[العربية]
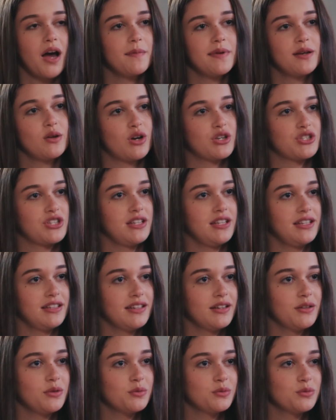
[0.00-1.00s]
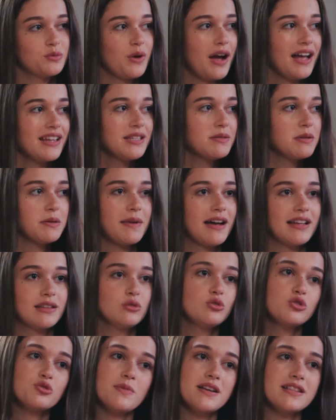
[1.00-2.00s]
عمله عشاني ده وحتى ما
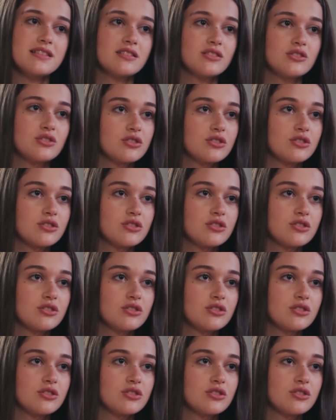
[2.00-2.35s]
بعتلوش مسج